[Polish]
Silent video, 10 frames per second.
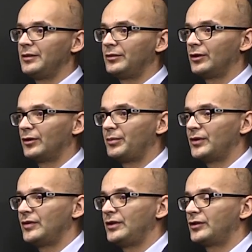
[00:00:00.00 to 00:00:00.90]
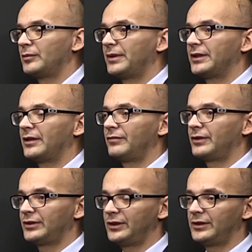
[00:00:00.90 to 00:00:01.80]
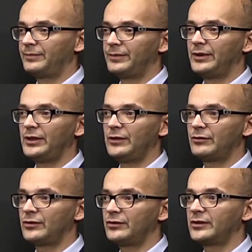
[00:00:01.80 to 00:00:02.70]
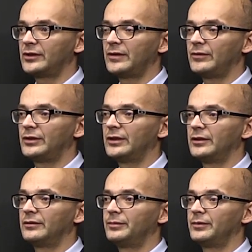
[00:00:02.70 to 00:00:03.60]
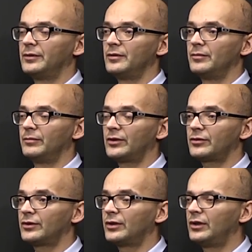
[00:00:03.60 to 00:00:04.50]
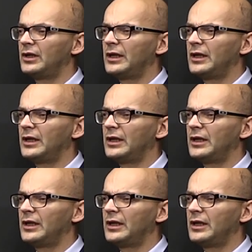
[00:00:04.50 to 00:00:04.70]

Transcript: do połowy listopada właśnie rynki wschodzące chowały się mocno.